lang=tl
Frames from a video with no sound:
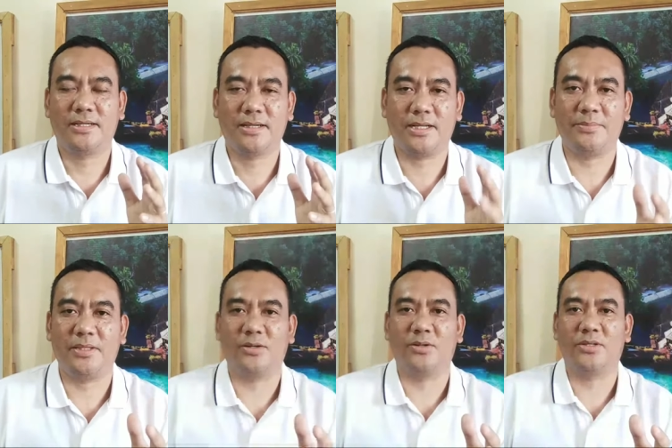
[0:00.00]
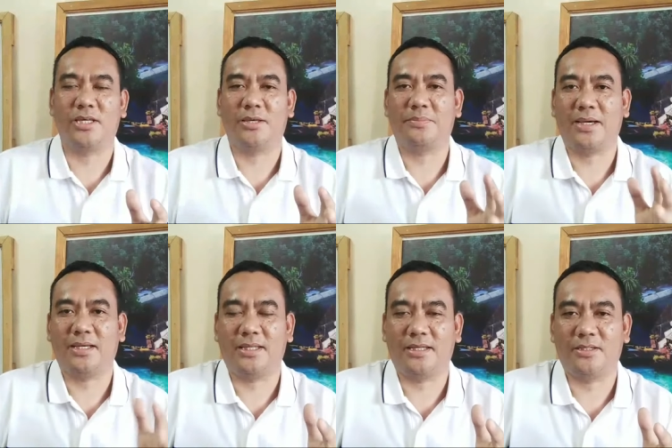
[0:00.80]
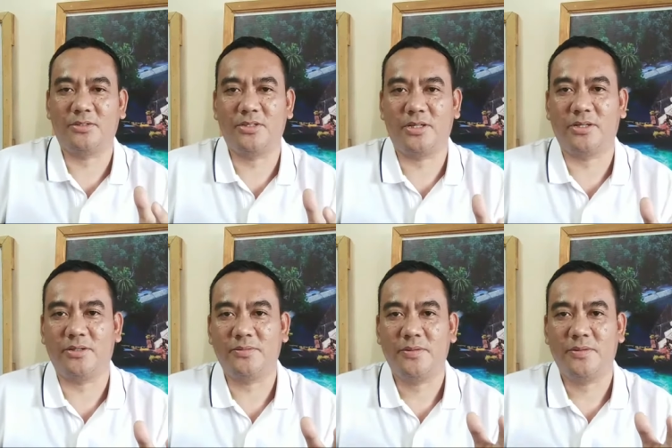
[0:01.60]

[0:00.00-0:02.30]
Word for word: criminology. Pakitake note nyo, no?